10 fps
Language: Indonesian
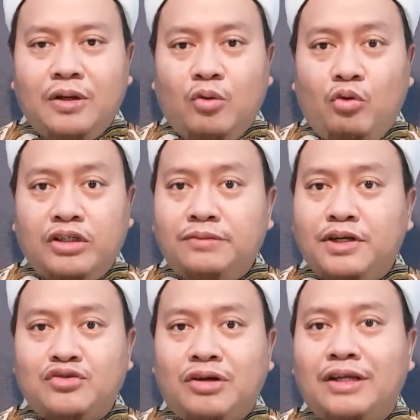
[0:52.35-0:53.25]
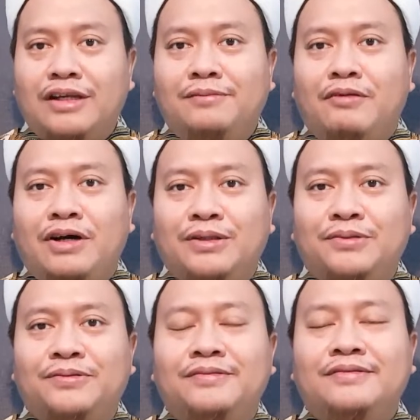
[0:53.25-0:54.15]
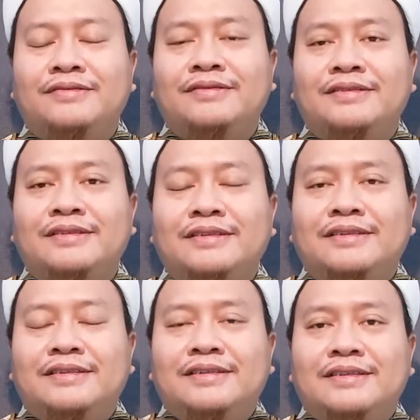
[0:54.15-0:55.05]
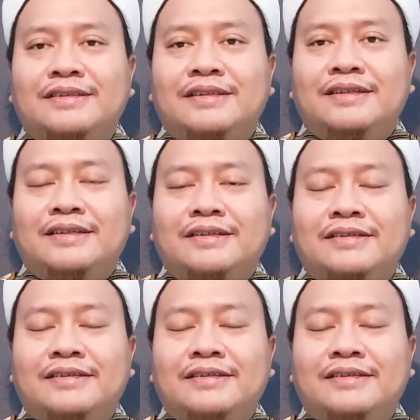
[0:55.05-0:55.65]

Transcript: Kewajiban sholat lima waktu. Ya,